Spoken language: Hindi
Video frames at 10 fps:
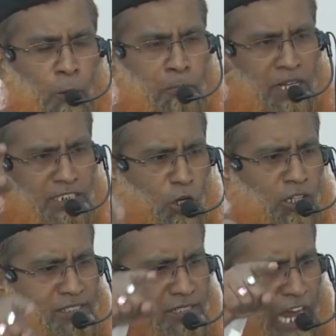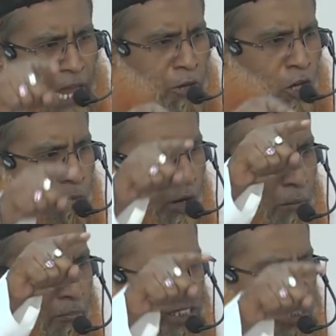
उम्मत और इस्लाम और मोहम्मद